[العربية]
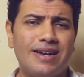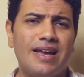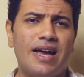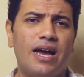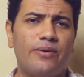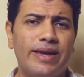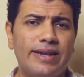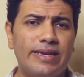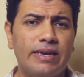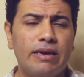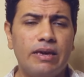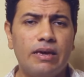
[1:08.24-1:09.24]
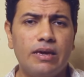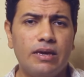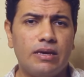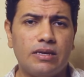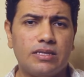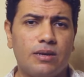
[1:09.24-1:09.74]
حوالي
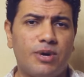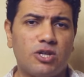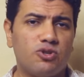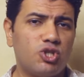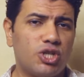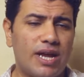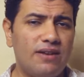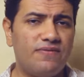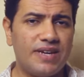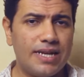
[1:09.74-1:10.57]
17000 آه،